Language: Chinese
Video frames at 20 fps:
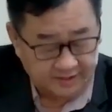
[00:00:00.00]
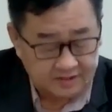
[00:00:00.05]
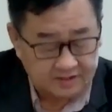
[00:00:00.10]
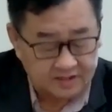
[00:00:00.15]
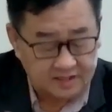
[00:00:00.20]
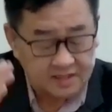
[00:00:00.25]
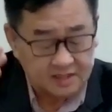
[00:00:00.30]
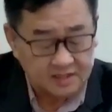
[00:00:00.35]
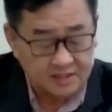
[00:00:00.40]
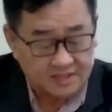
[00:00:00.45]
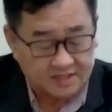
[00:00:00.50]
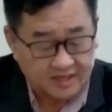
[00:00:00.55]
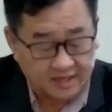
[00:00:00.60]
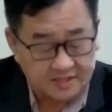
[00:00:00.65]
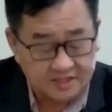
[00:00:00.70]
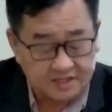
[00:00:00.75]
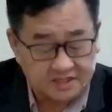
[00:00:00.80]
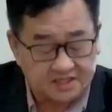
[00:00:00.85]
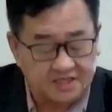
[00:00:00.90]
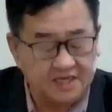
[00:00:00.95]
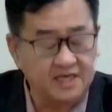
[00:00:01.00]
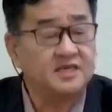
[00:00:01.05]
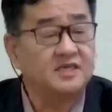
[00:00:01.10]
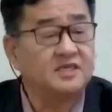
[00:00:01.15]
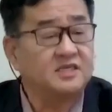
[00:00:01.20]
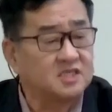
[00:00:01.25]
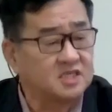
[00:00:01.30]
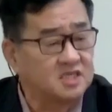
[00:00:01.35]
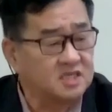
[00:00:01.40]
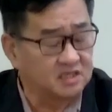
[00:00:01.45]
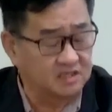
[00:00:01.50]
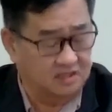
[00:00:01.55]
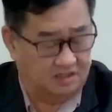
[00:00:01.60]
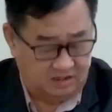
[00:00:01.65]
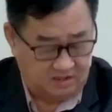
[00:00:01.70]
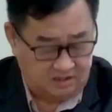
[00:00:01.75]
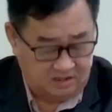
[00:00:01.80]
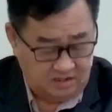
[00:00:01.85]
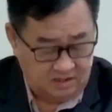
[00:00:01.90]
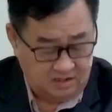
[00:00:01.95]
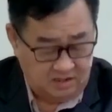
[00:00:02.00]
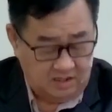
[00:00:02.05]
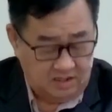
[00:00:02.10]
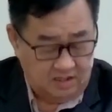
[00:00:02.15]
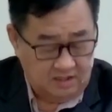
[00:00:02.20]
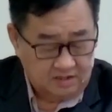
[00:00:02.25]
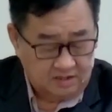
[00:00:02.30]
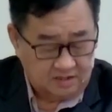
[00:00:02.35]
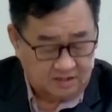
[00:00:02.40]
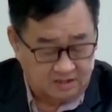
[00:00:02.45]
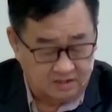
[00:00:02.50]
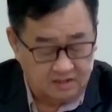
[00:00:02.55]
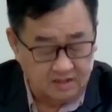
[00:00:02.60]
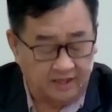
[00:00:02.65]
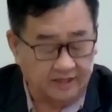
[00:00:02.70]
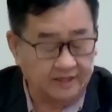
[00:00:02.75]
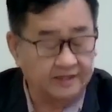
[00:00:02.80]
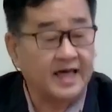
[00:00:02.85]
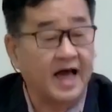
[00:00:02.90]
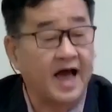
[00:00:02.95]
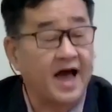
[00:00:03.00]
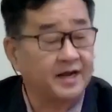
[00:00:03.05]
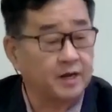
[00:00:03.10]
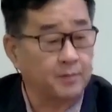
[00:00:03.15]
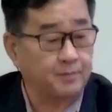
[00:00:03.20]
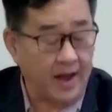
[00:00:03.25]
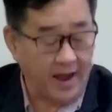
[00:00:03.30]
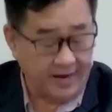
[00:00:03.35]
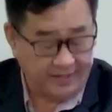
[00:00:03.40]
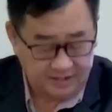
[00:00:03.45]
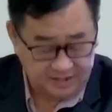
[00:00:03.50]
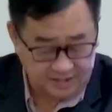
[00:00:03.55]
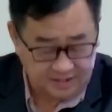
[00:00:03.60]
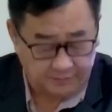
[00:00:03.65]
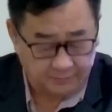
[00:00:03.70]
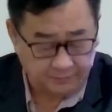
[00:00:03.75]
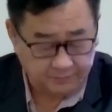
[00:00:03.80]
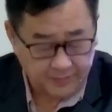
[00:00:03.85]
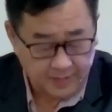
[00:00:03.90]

这是神亲自指引他的百姓。